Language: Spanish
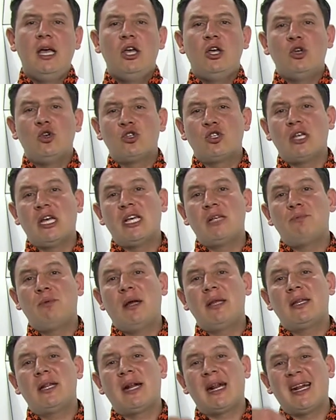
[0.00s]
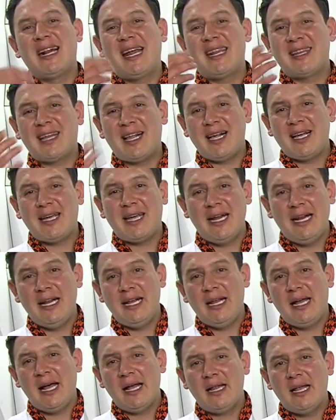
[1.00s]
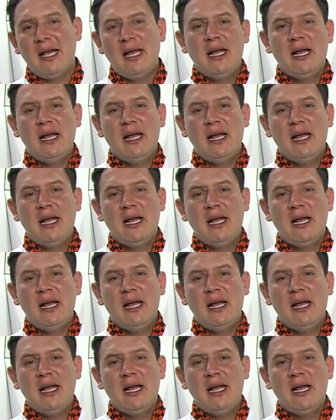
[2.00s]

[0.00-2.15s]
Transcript: y ustedes puedan tener la tranquilidad